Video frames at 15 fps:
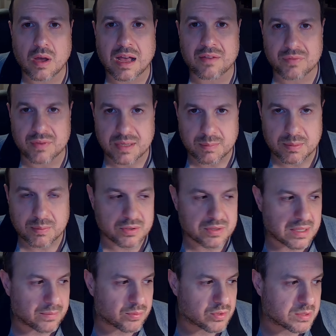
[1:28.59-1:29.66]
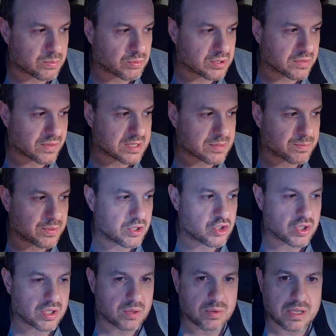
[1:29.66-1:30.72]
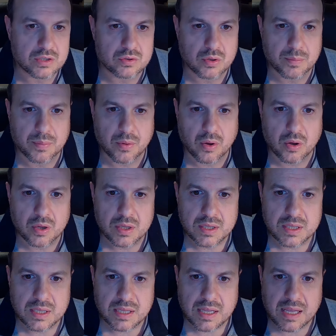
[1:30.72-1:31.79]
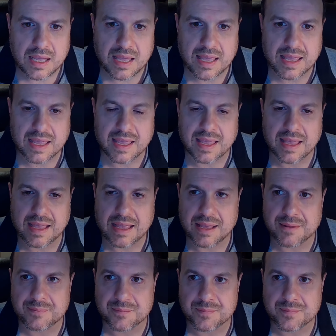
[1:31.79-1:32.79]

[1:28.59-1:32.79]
a fine primo tempo si poteva spingere un altro po' e,